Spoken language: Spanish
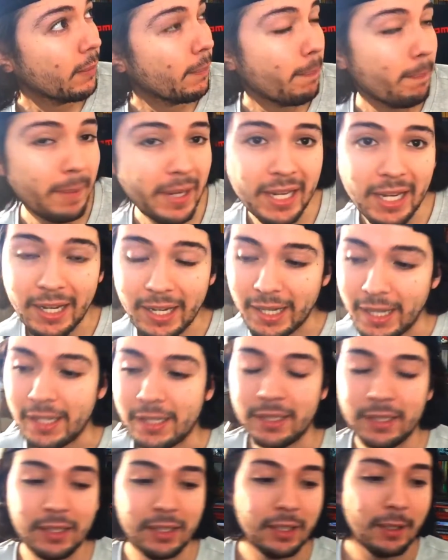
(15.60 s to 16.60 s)

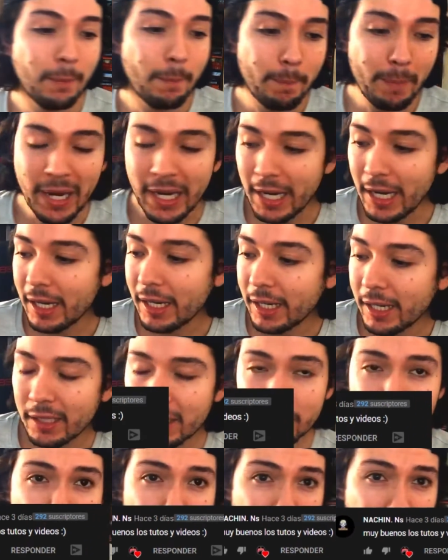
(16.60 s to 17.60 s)
PKHex.
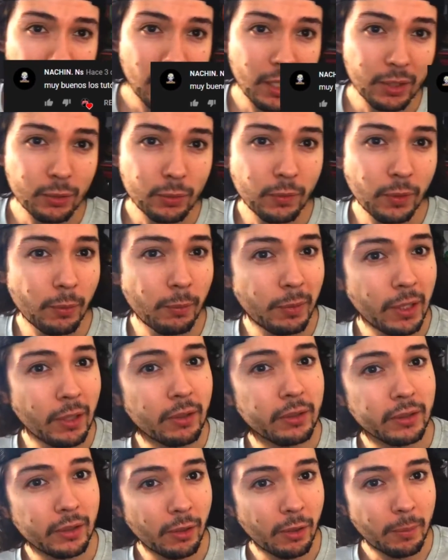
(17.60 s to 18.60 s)
PKHex porque ya subí un
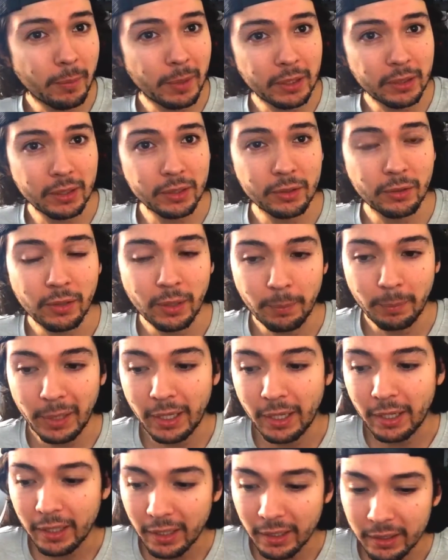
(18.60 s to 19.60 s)
video anteriormente sobre
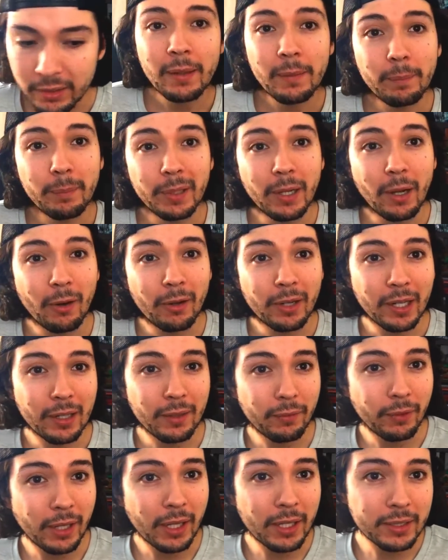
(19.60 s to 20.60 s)
PKHex, pero ahora
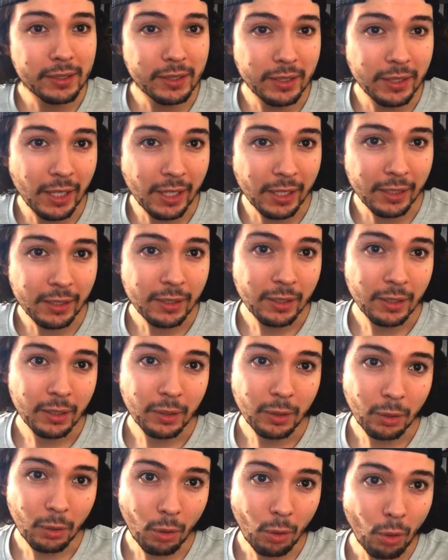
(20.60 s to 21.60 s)
les voy a enseñar
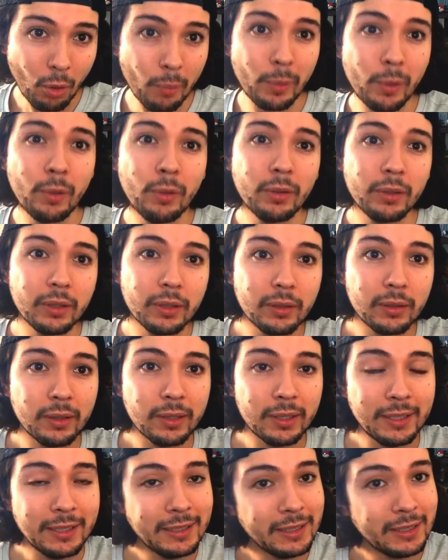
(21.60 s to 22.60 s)
cómo
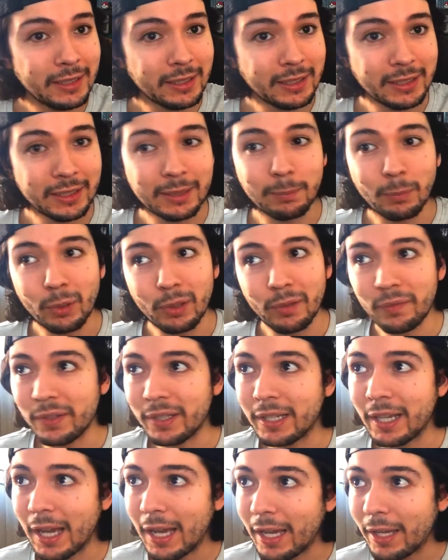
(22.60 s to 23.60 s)

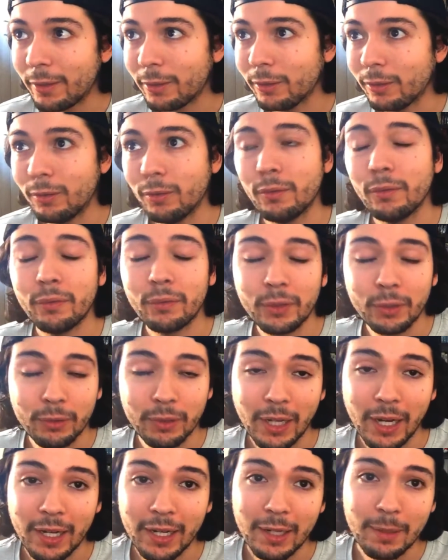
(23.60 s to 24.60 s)
modificar o
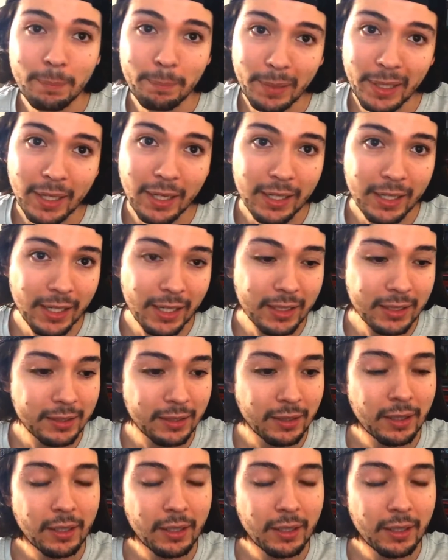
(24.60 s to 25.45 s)
configurar el PKHex